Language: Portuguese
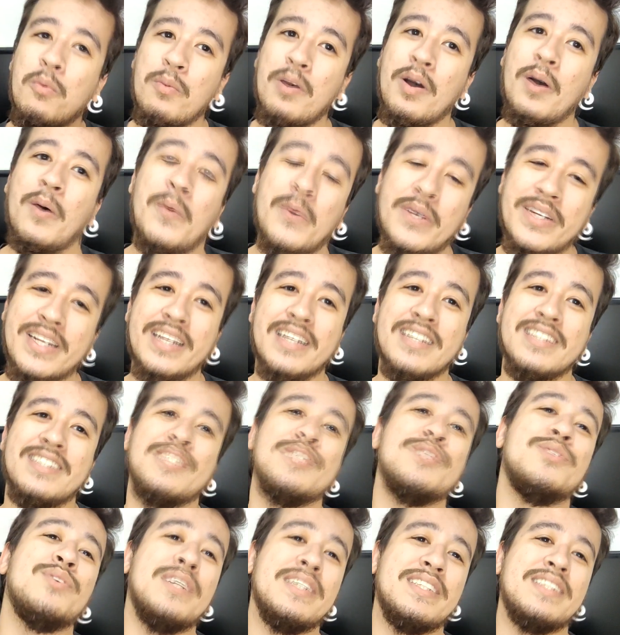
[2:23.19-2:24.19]
uma única
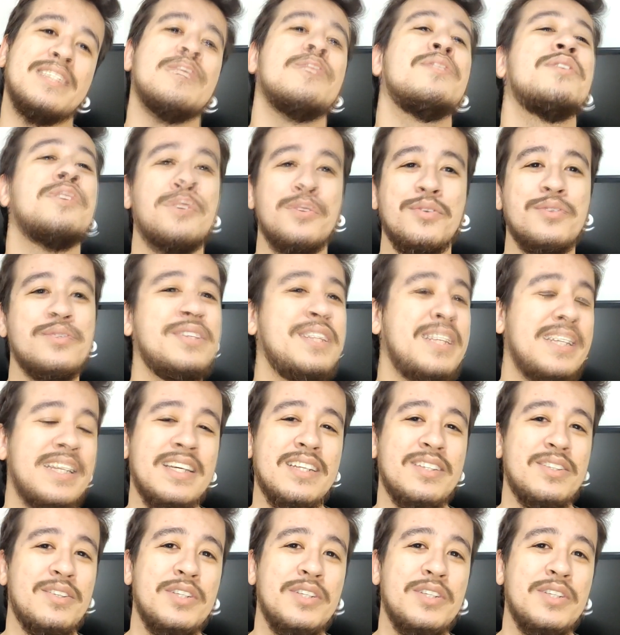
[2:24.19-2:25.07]
situação que unia